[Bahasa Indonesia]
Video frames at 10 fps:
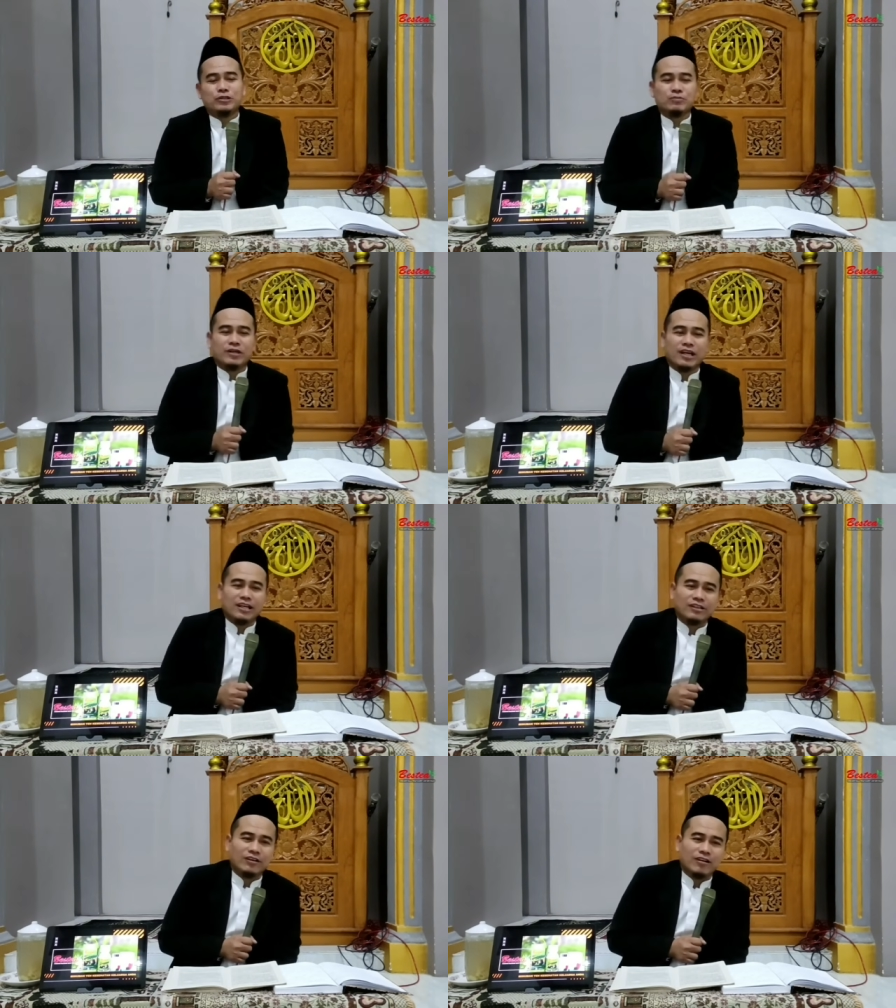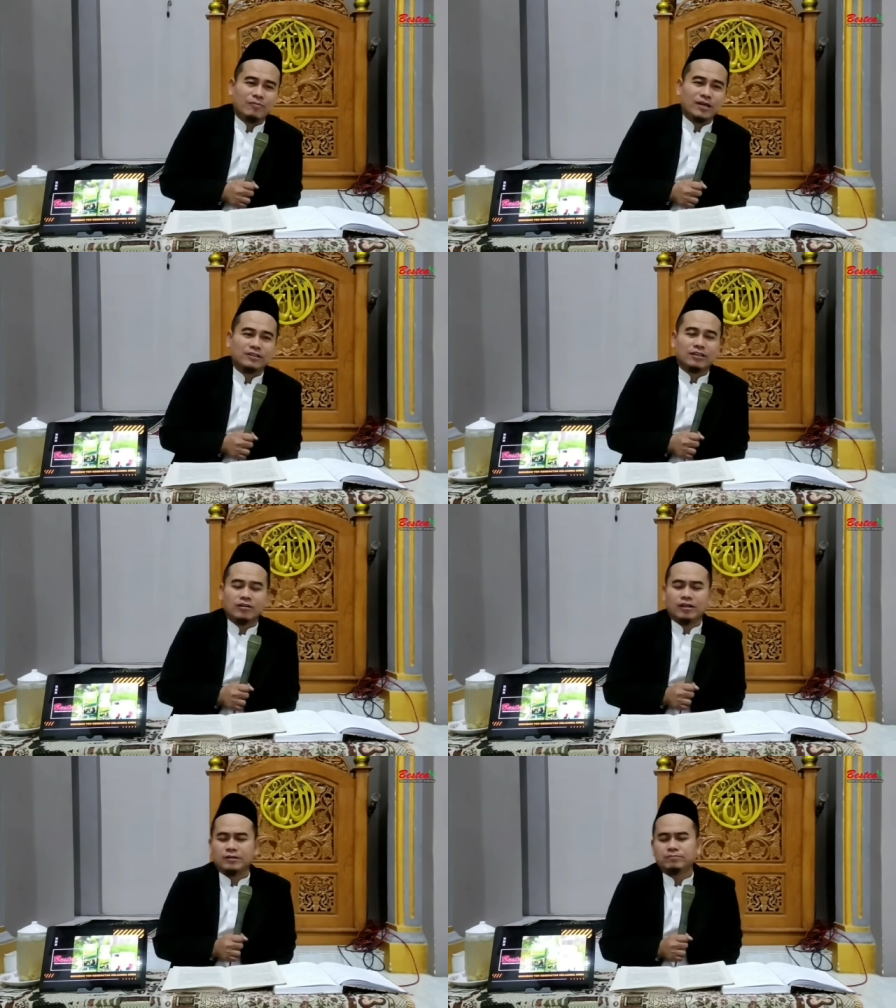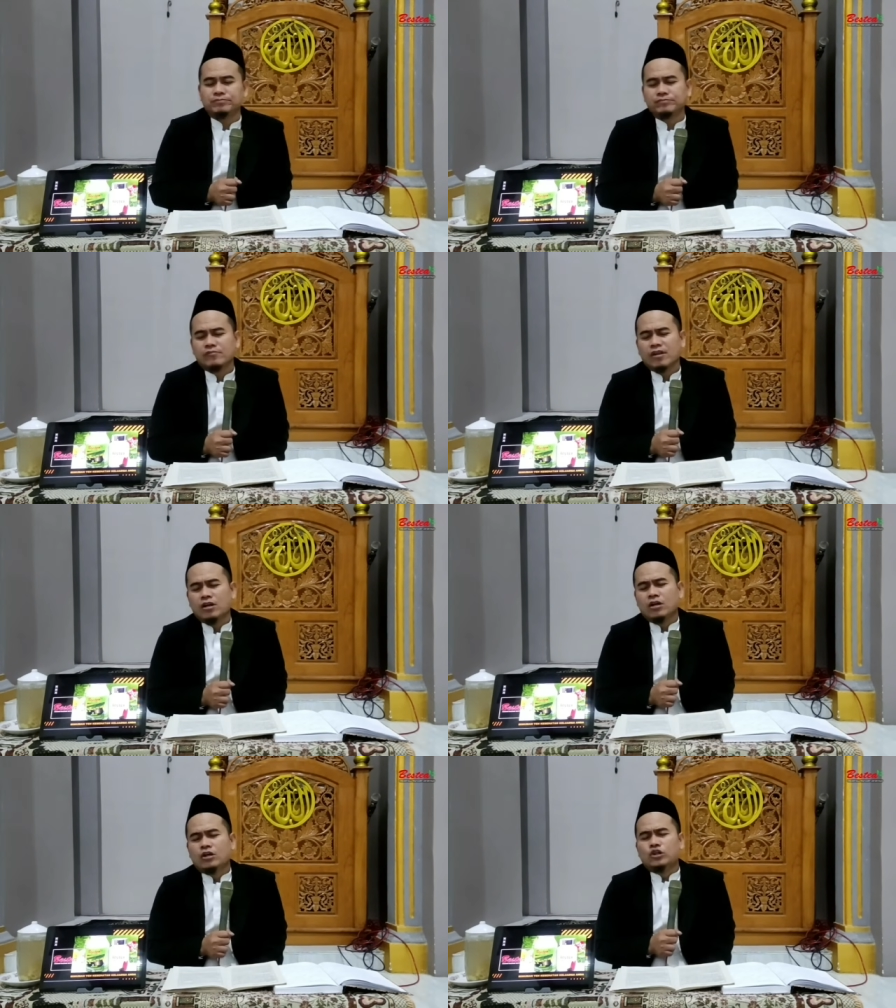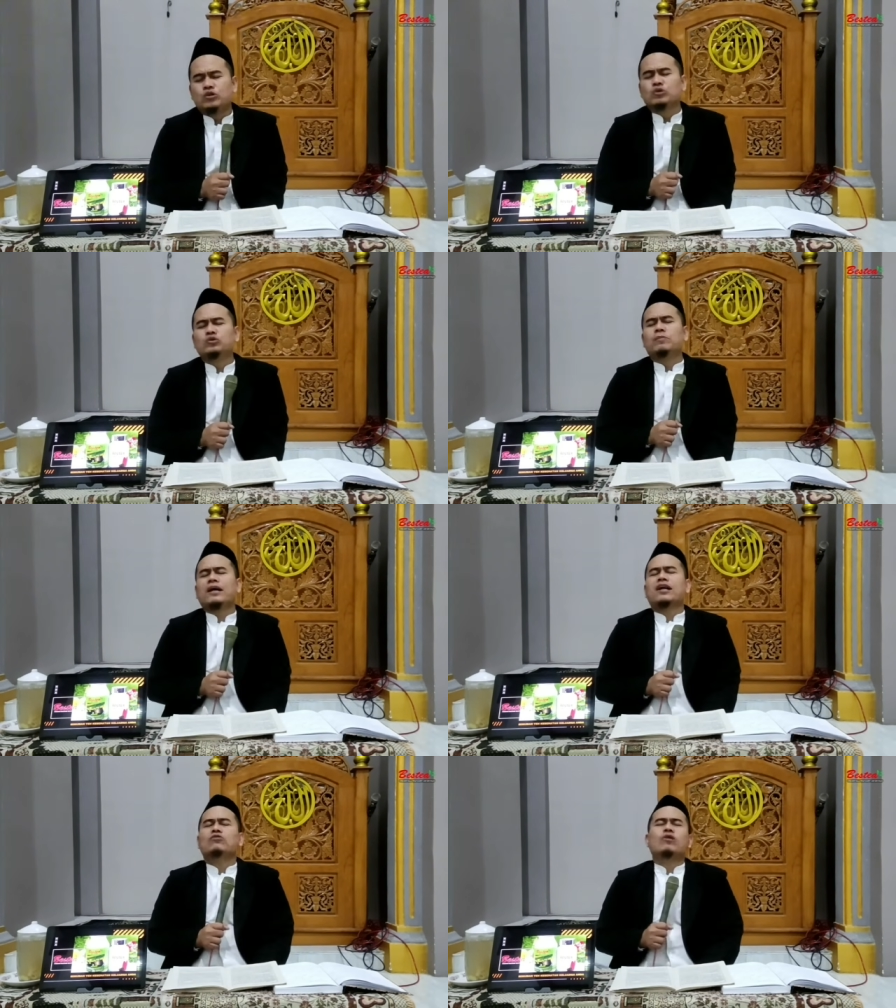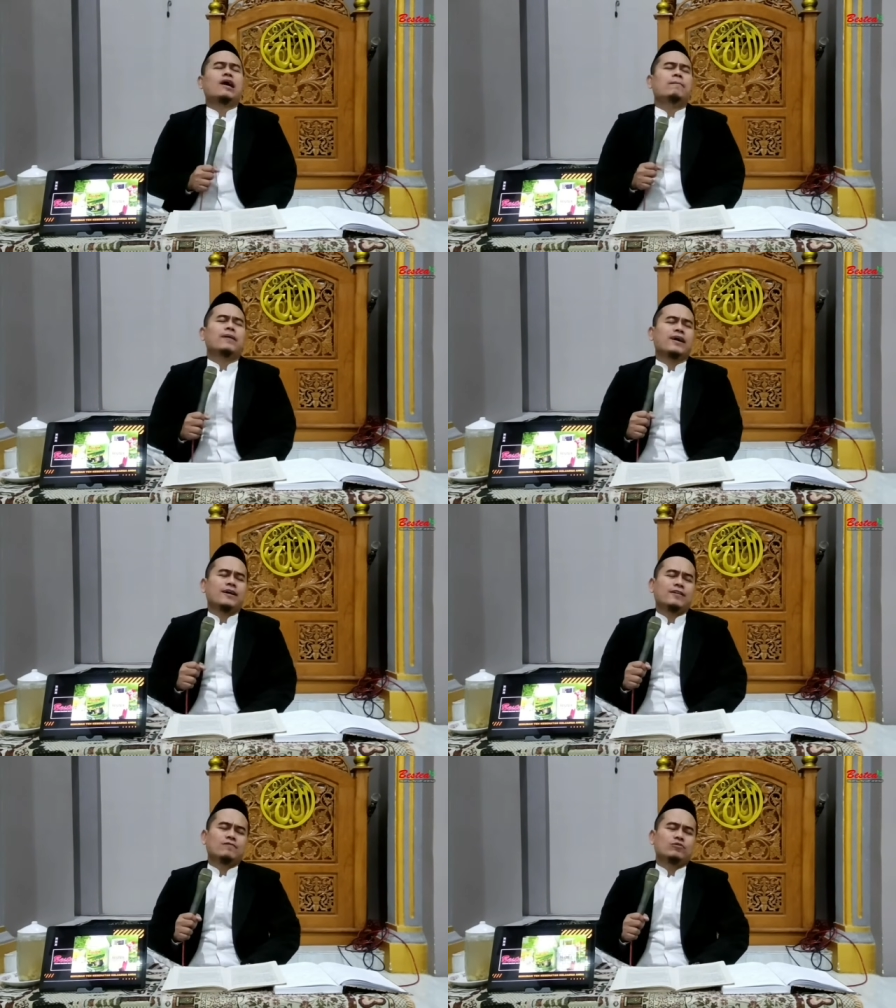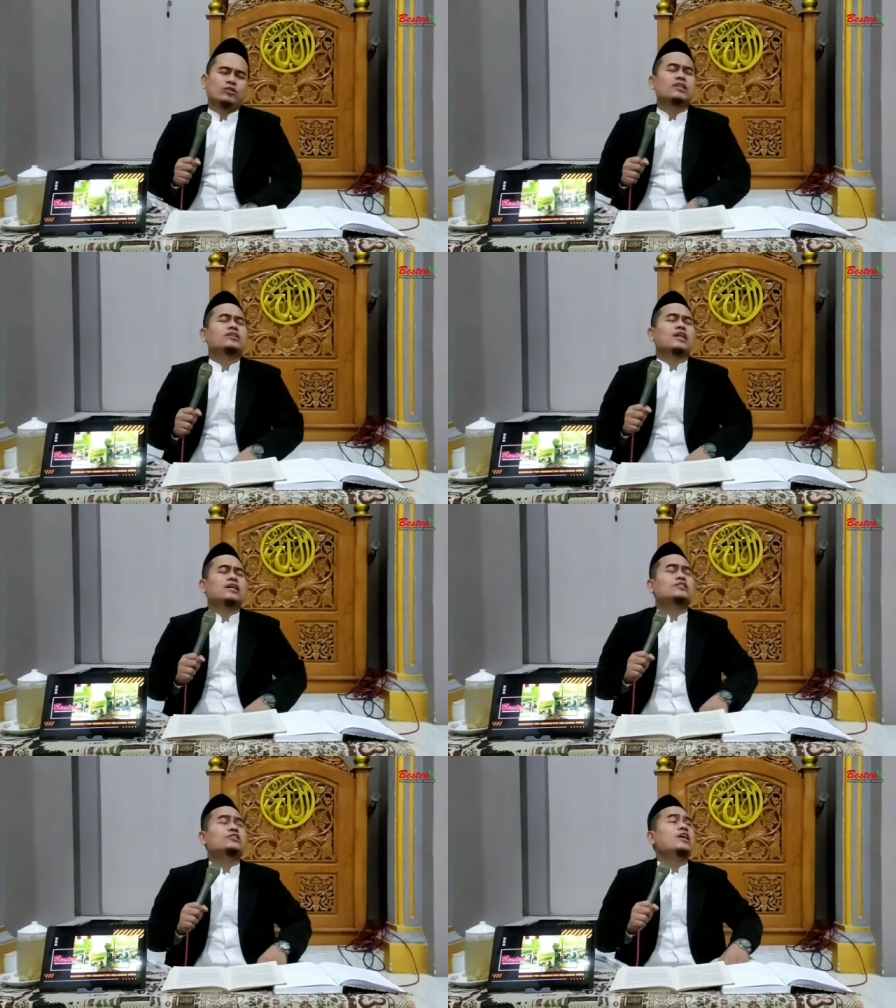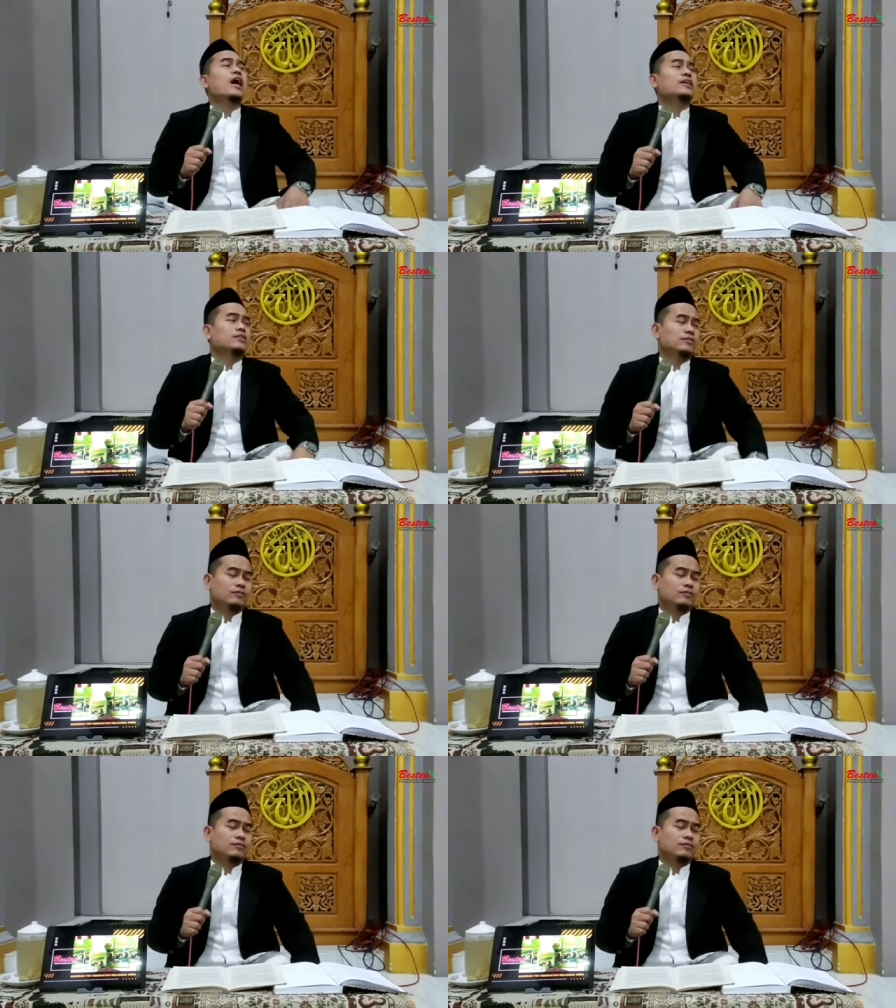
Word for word: Bismillahirrahmanirrahim dulu para ulama tentang jihad